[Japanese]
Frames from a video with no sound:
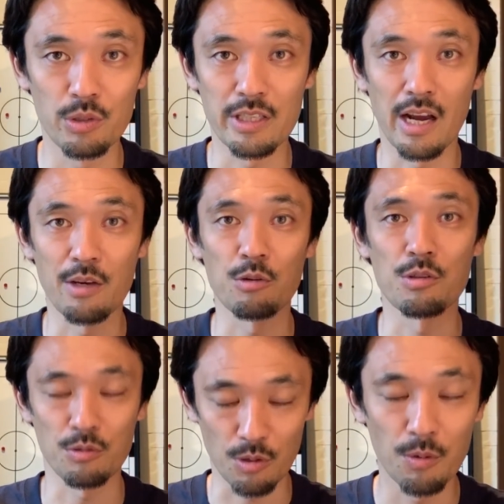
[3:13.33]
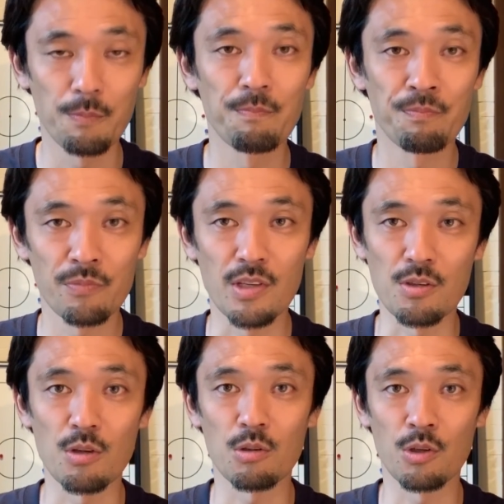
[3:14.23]
振り返りをすると、
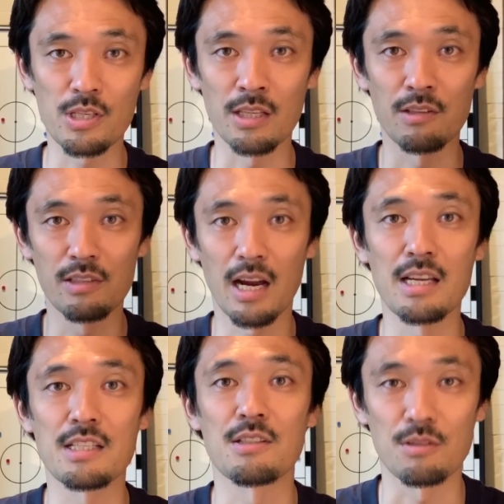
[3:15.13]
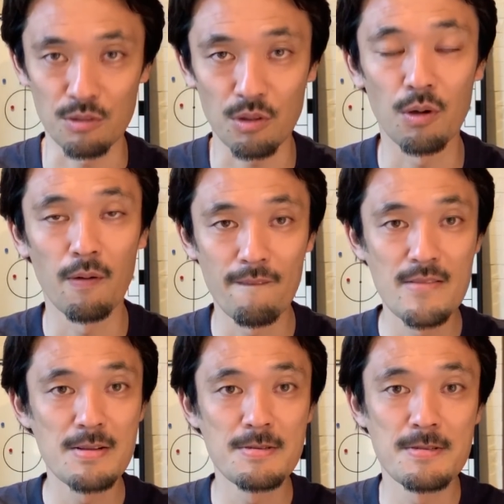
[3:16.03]
それをこのチャンネルで配信すると。
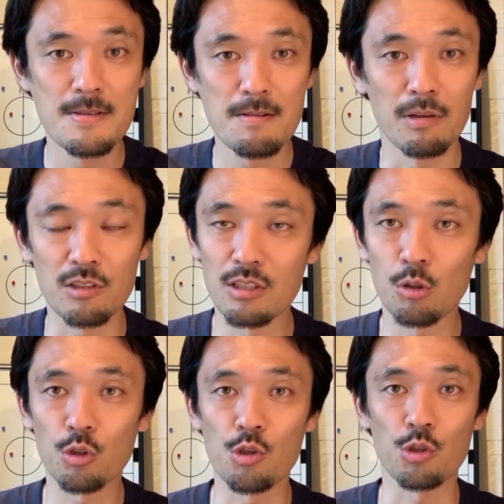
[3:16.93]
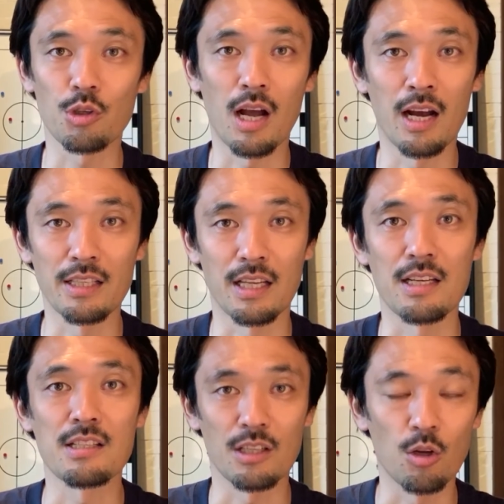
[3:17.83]
まあ、そんなことをちょっと考えたん
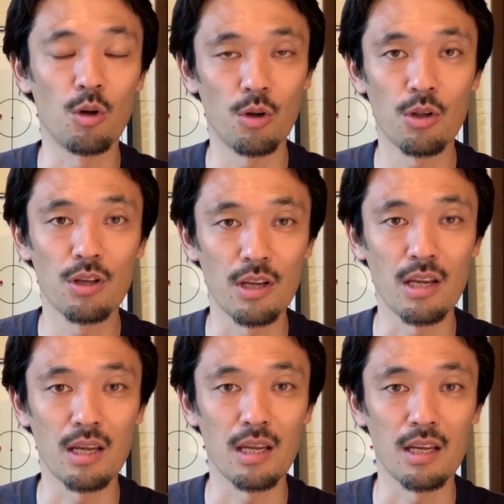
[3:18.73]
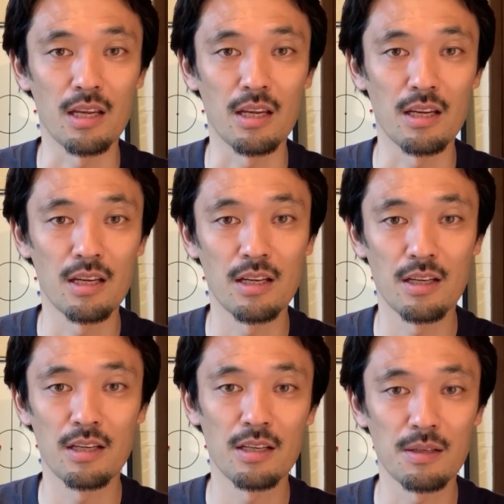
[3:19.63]
ですけど、え
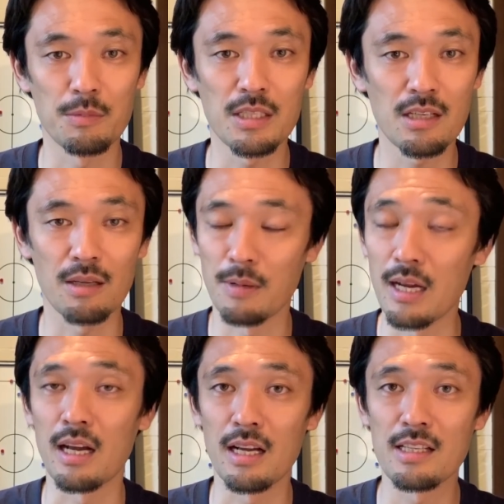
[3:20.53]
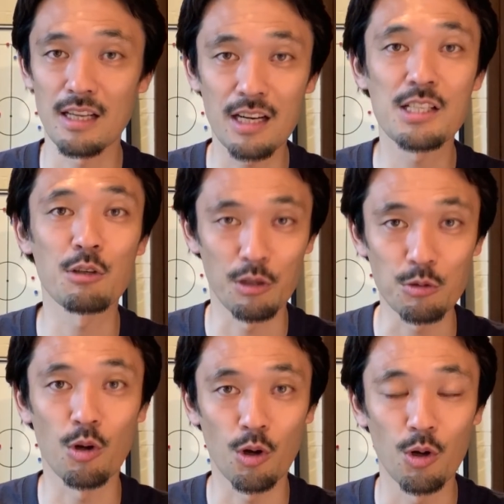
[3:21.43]
皆さんがまあ参加してくれ
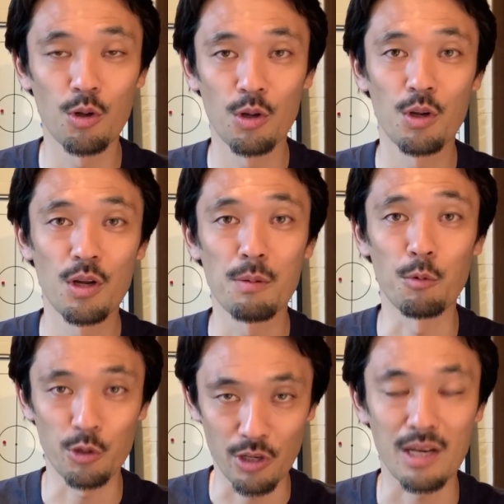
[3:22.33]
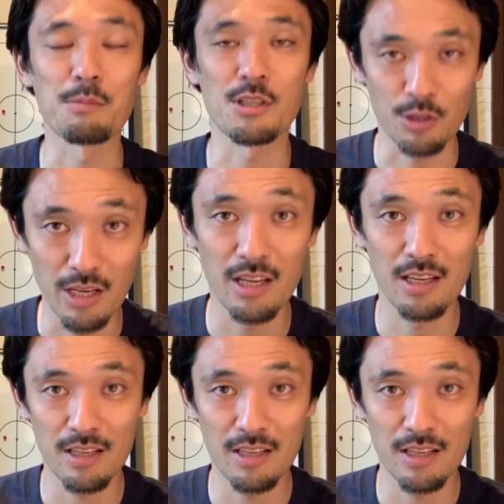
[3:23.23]
ると盛り上がりますよね。